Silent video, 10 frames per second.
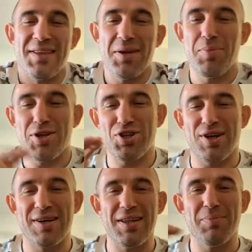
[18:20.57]
три
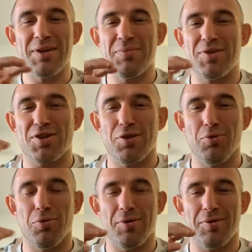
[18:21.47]
больших глыбы, им
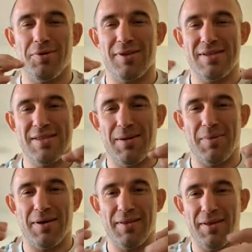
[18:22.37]
тяжело, это
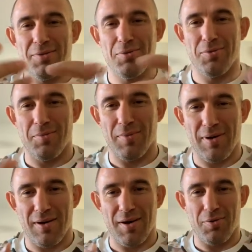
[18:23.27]
самое, на одном
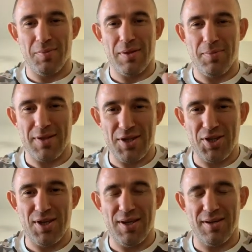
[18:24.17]
а, каком-то
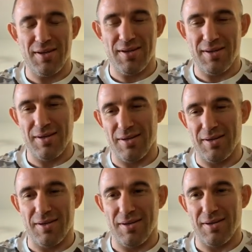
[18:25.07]
пятачке
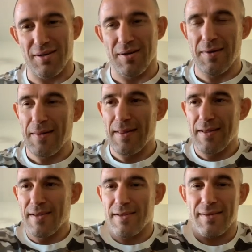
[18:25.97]
э,
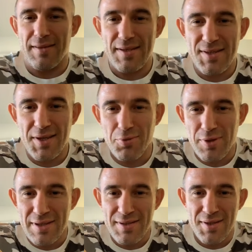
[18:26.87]
достигнуть
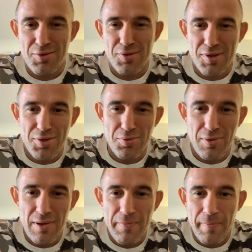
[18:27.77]
консенсуса, что
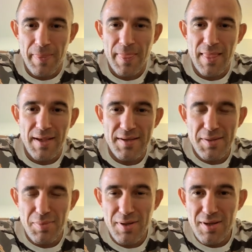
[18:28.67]
ли. Если
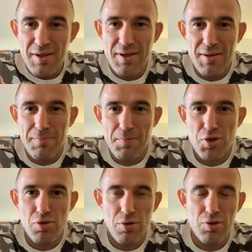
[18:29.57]
бы
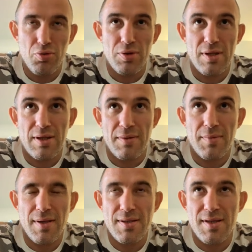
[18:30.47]
пришел кто-то, там,
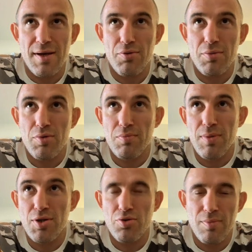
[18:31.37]
я не знаю, какой-нибудь
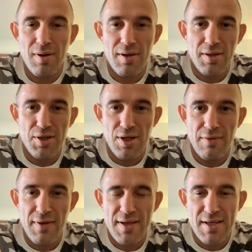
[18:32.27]
большой богатый
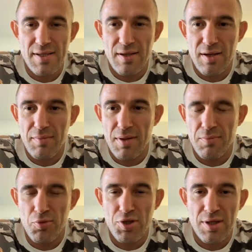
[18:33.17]
человек, сказал, ребят,
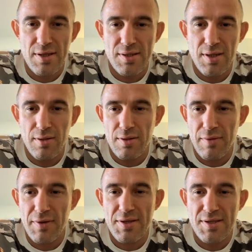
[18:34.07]
можно я сделаю,
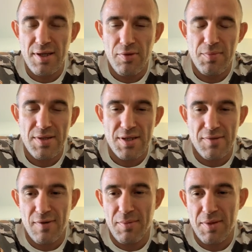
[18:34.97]
давайте сделаем вместе с вами,